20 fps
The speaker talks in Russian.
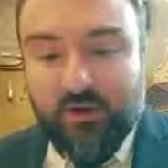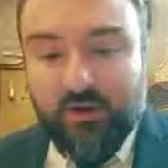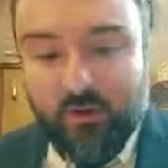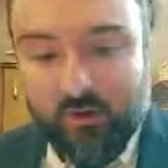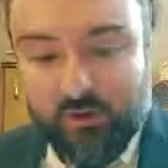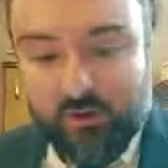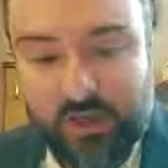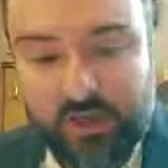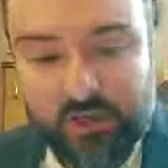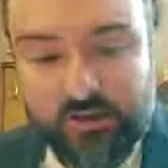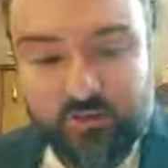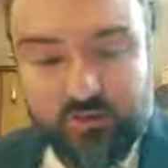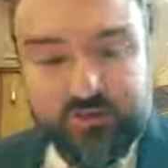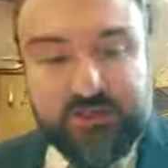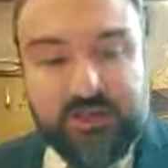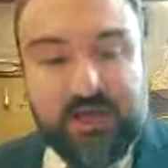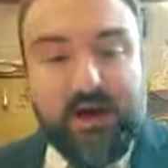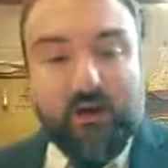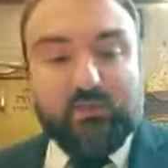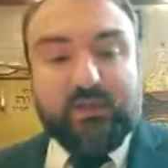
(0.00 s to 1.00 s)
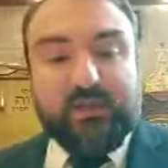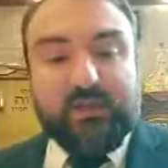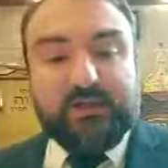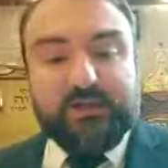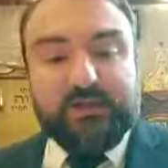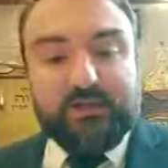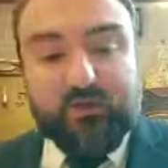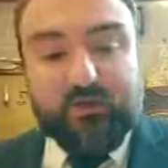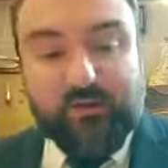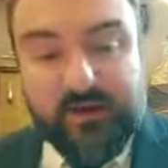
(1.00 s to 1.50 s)
Окей, друзья, у
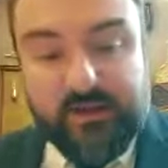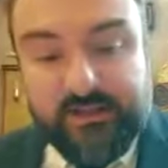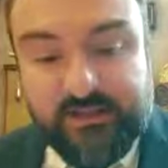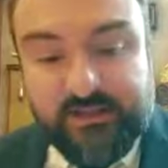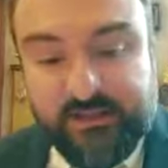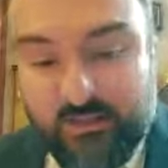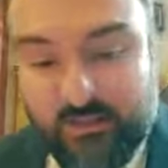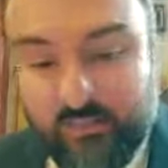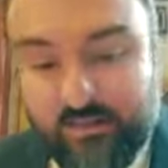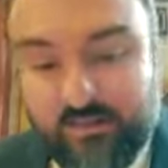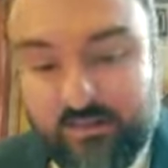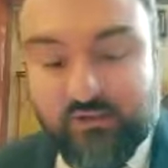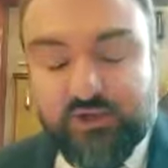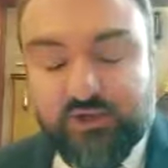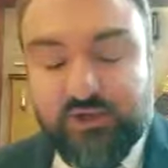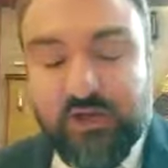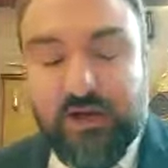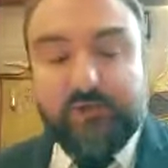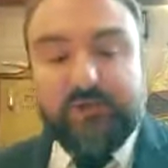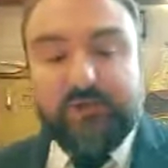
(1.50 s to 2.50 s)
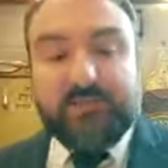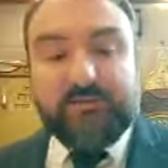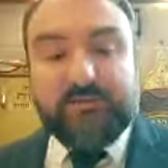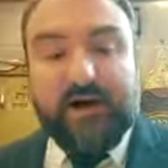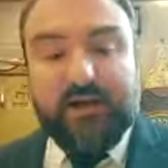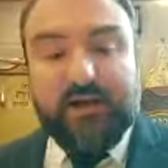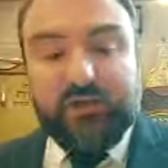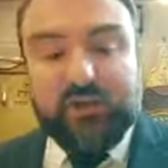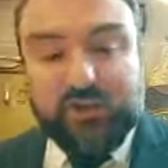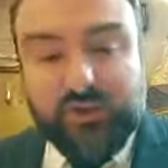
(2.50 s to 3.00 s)
нас новая тема. Мы изучаем
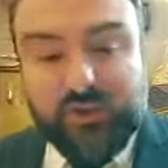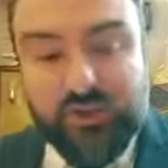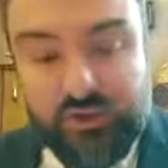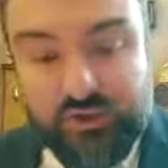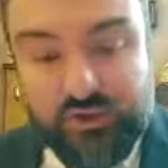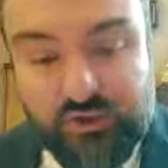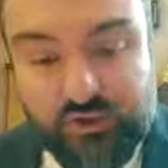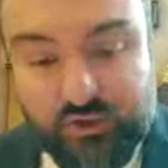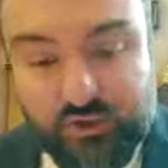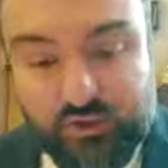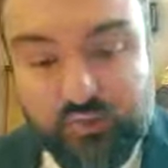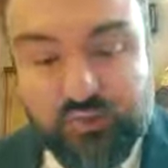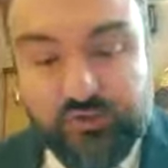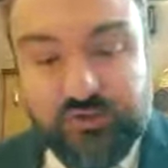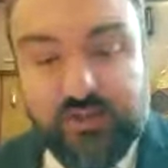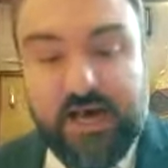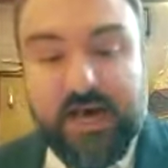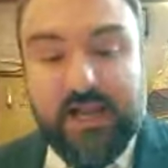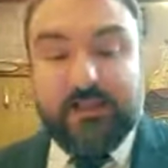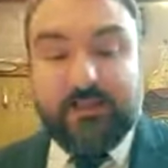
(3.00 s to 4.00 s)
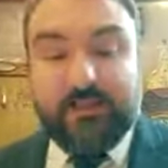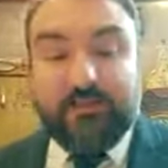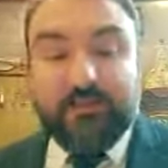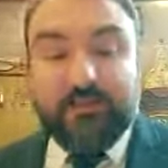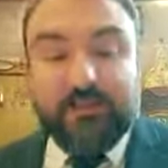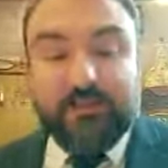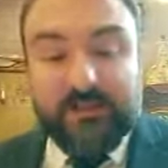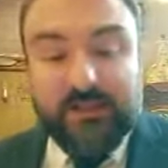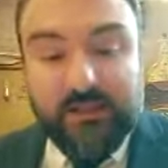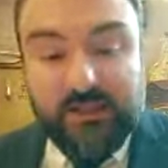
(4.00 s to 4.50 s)
Симан Шин Юдалет.
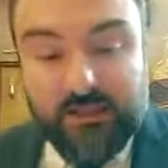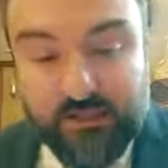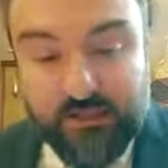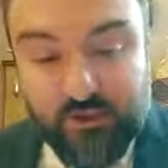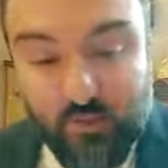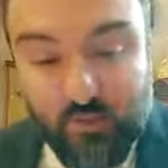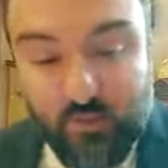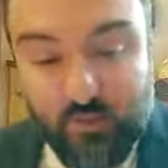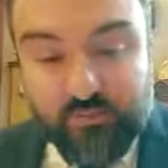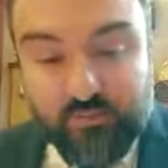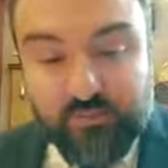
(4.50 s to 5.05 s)
И он